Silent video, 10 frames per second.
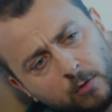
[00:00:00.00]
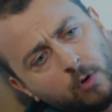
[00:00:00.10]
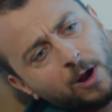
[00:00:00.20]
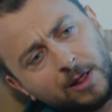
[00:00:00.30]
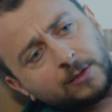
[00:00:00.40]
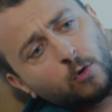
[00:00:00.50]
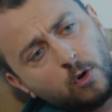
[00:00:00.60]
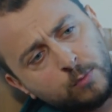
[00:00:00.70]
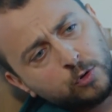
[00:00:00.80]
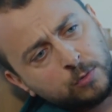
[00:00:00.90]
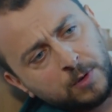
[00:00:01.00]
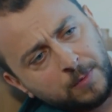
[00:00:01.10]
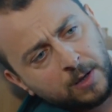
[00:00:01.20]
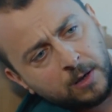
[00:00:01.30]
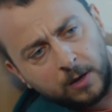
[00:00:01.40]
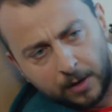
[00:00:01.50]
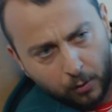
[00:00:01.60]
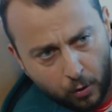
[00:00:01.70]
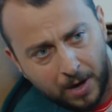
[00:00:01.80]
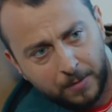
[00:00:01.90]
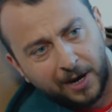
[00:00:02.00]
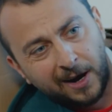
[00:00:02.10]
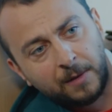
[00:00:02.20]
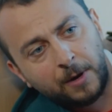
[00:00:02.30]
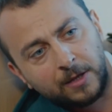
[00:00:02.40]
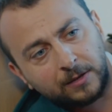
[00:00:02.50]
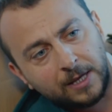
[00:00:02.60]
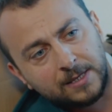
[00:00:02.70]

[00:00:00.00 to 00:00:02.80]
O aralıkta ölmüşüm gibi. Yani öyle bir kahramanlık